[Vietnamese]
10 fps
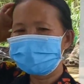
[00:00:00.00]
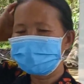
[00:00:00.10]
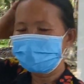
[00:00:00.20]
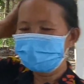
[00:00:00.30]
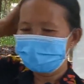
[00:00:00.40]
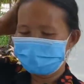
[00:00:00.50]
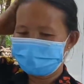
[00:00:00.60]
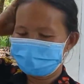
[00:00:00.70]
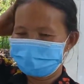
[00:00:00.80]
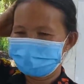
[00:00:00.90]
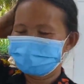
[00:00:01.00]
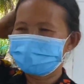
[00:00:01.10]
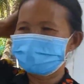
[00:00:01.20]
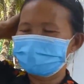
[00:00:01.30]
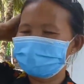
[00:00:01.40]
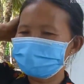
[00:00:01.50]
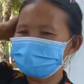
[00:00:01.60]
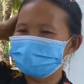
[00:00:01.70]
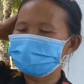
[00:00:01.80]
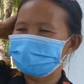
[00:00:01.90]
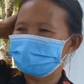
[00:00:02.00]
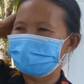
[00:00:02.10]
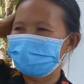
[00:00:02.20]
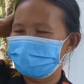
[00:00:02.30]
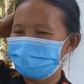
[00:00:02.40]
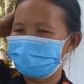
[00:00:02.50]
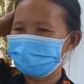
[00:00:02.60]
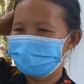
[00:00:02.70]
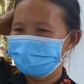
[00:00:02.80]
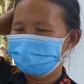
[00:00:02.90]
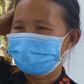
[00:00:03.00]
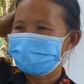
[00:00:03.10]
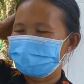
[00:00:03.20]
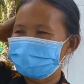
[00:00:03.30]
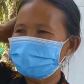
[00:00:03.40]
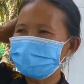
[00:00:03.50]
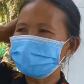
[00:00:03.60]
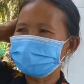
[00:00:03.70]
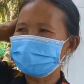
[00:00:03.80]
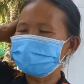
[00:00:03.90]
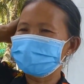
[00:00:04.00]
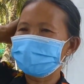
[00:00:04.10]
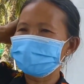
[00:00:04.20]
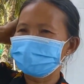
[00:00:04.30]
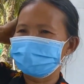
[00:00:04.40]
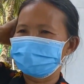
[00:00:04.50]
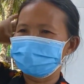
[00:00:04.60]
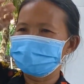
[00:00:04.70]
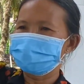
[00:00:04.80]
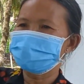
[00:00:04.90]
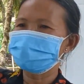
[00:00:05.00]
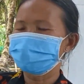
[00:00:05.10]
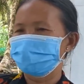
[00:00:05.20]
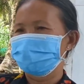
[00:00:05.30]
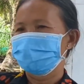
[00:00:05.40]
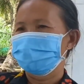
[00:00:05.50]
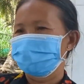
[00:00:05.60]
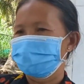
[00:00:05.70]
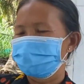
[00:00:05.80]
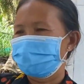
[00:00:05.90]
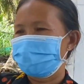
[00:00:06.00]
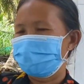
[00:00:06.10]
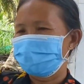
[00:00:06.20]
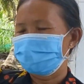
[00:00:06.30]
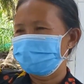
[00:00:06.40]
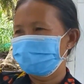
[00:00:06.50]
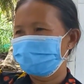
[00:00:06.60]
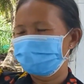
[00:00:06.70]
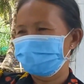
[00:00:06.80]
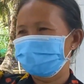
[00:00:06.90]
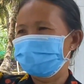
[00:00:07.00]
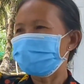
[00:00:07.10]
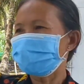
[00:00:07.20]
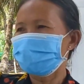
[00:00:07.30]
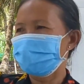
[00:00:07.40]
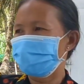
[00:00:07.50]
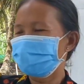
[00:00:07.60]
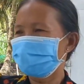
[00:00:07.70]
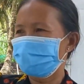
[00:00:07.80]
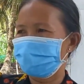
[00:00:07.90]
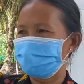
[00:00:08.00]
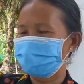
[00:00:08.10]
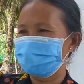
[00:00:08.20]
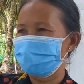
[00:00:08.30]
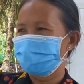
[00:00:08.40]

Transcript: tám cũng xin nói nhiều điều vậy yeah. tại vì tám bức xúc quá thì tám nói là rất nhiều rất nhiều